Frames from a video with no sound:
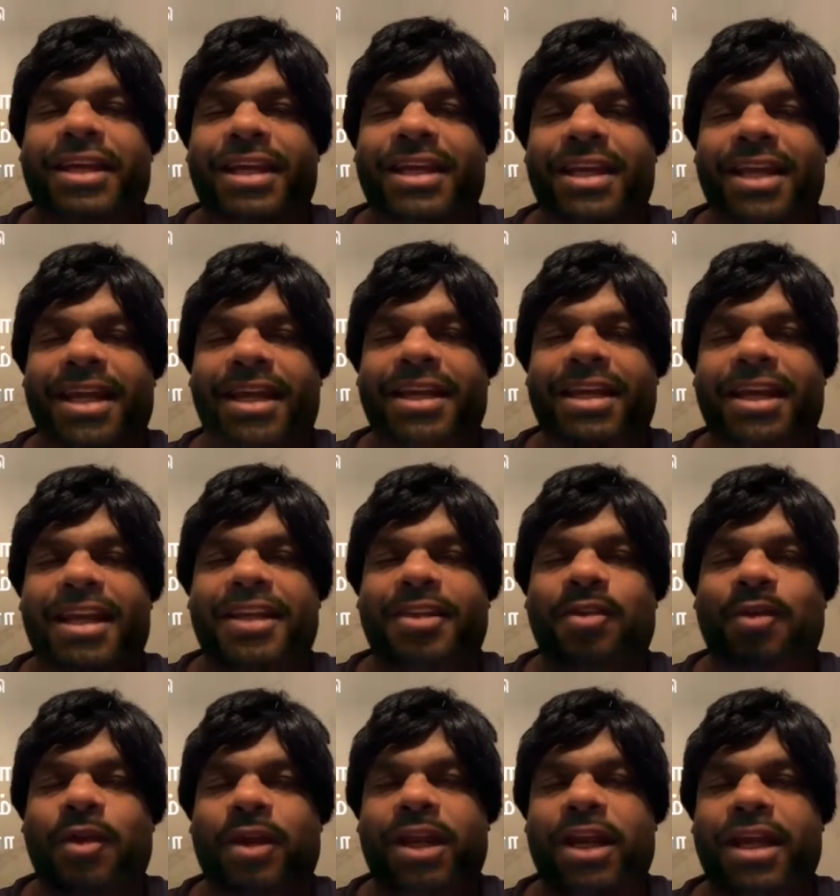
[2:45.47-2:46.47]
இன்ன இன்ன
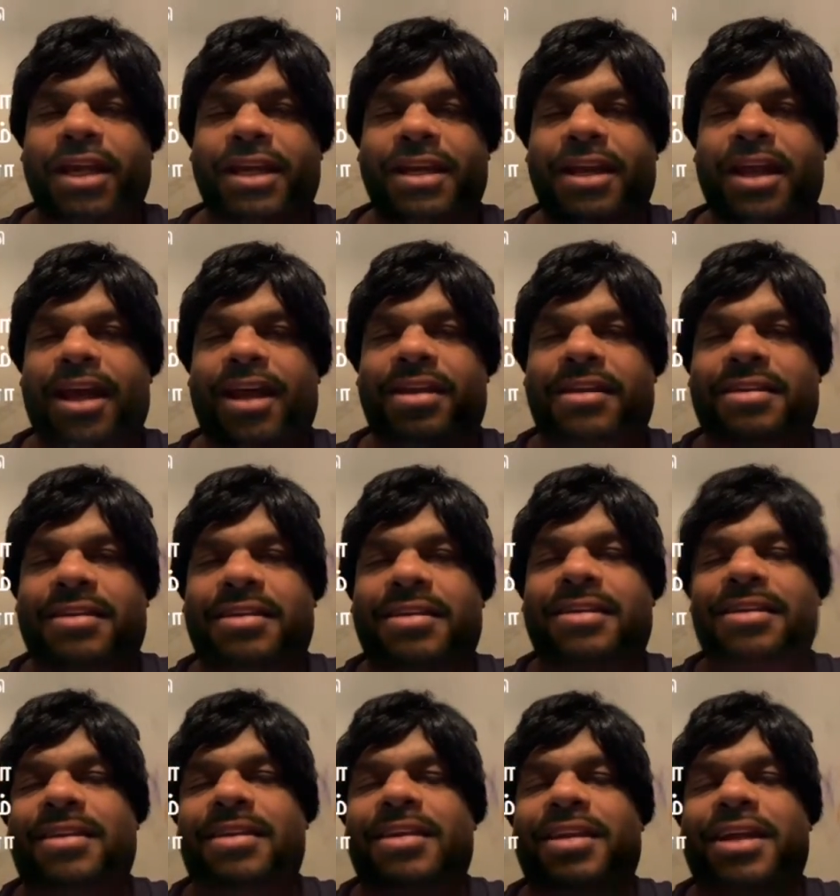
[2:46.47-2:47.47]
இதுக்கெல்லாம் இன்னார்
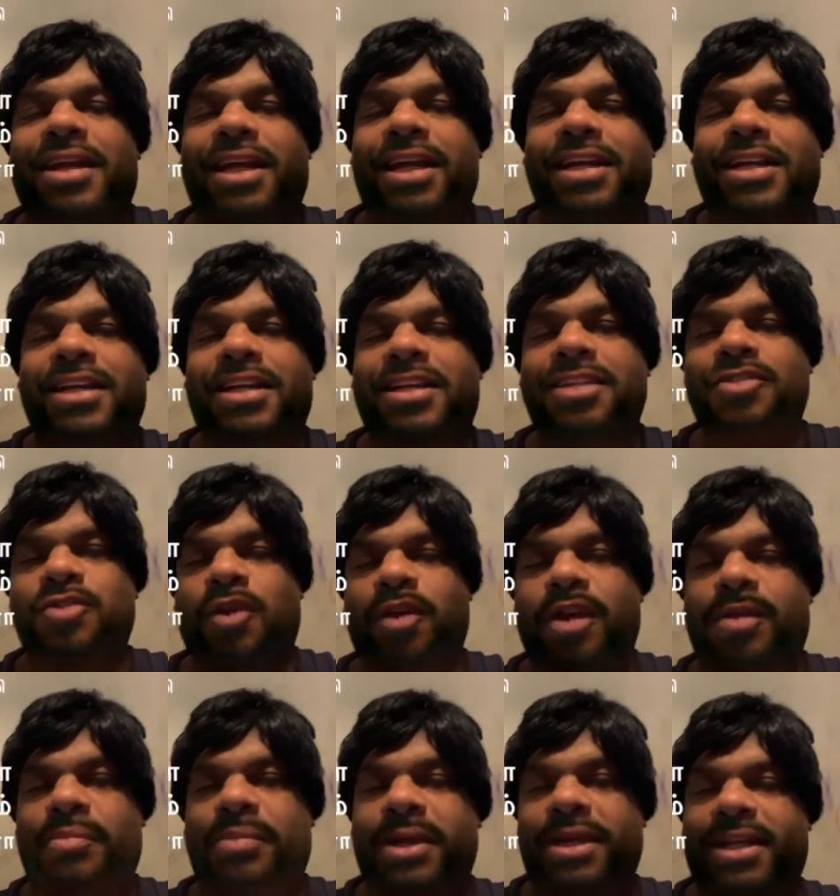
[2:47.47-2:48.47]
என்று
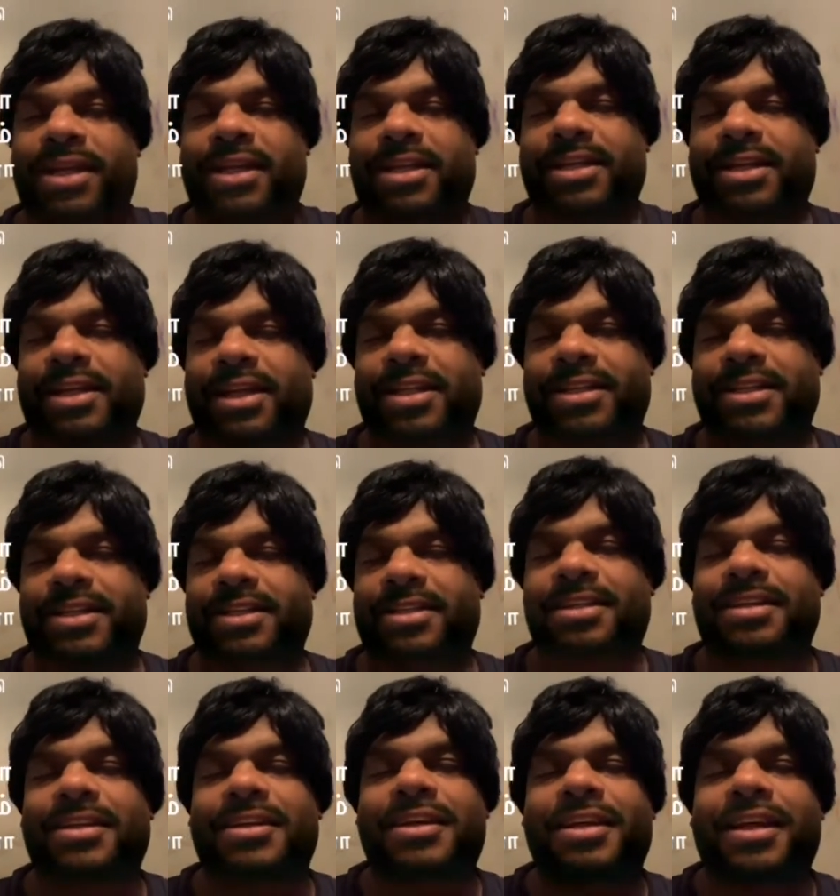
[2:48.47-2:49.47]
சொல்லப்பட்டிருக்கிறது
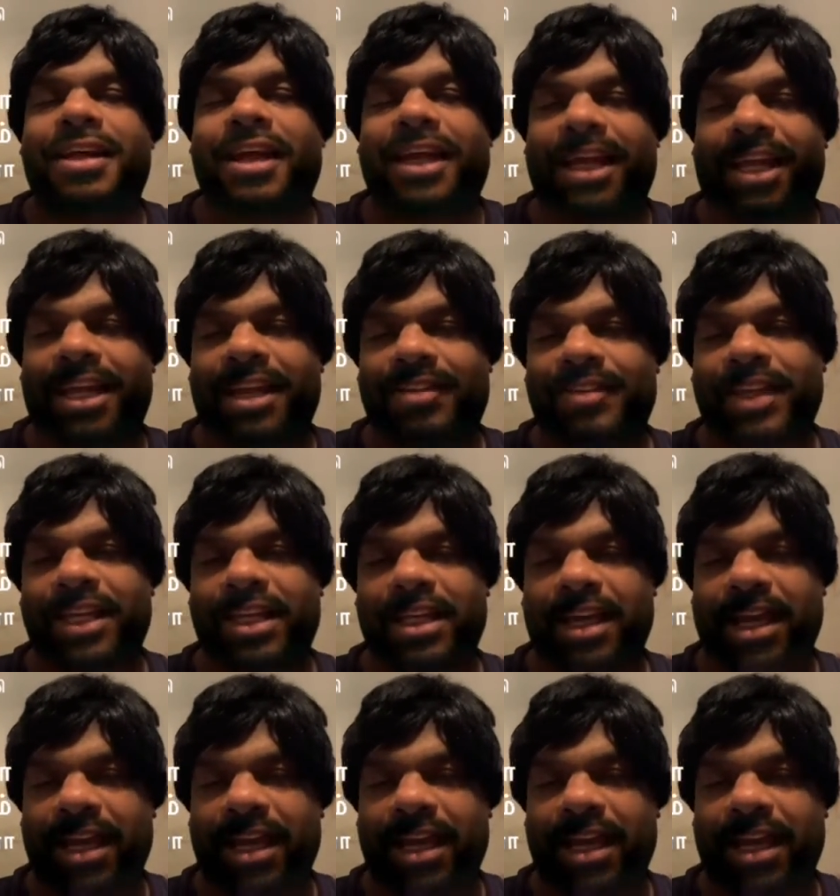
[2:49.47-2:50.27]
எனவே